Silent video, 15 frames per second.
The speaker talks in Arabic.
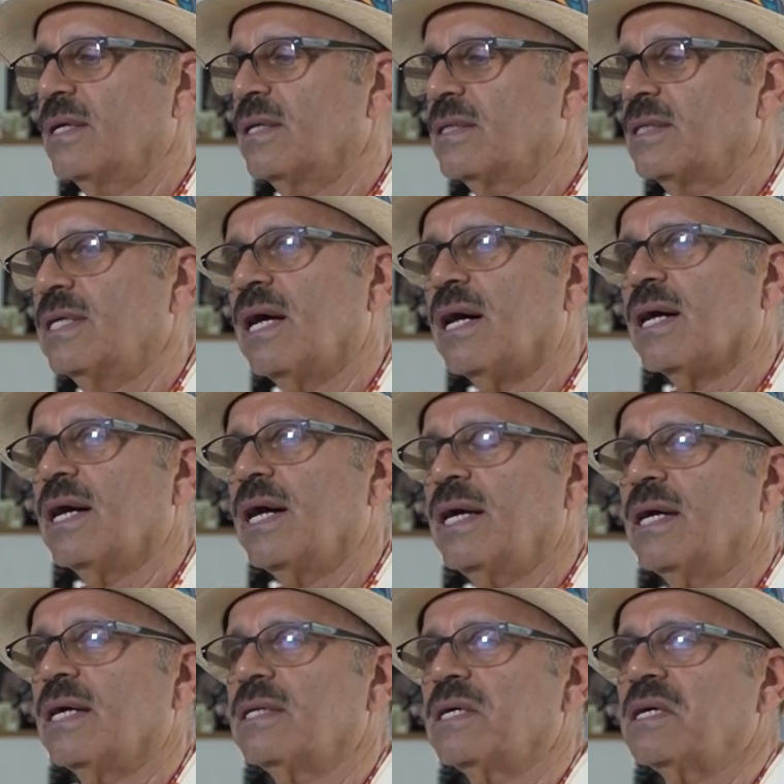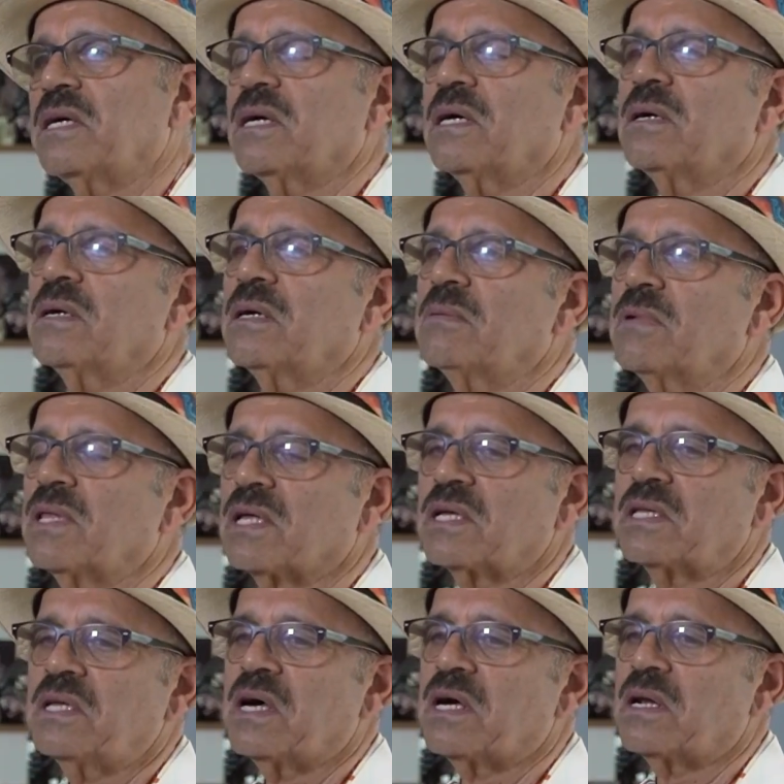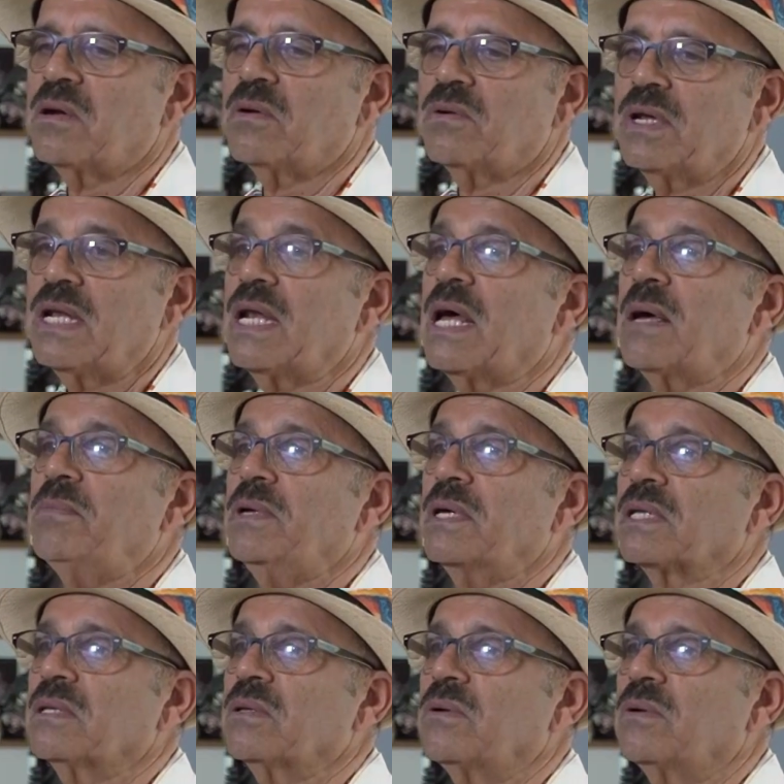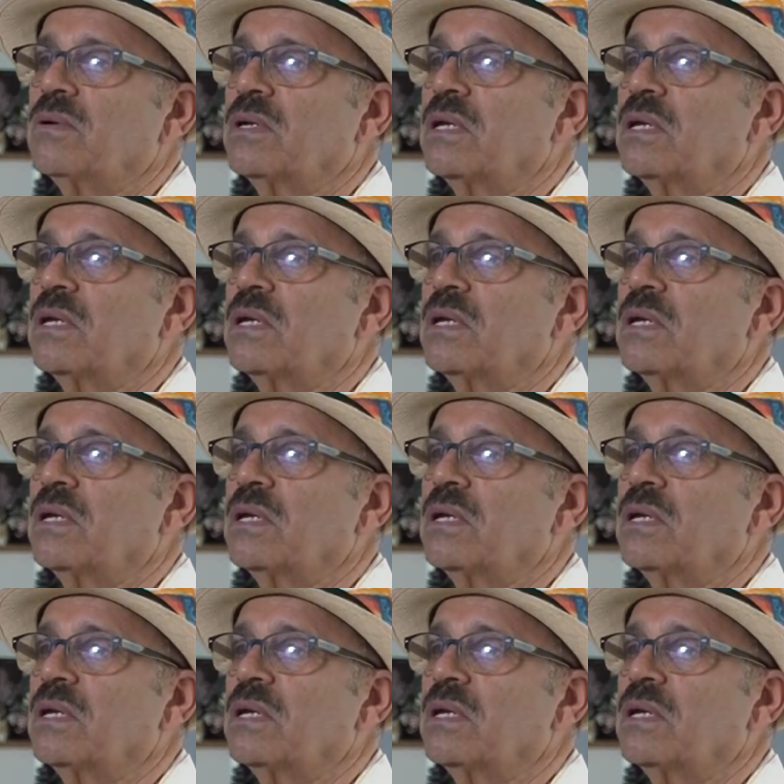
سياق حياته كمثلا اختيار لون الابيض لون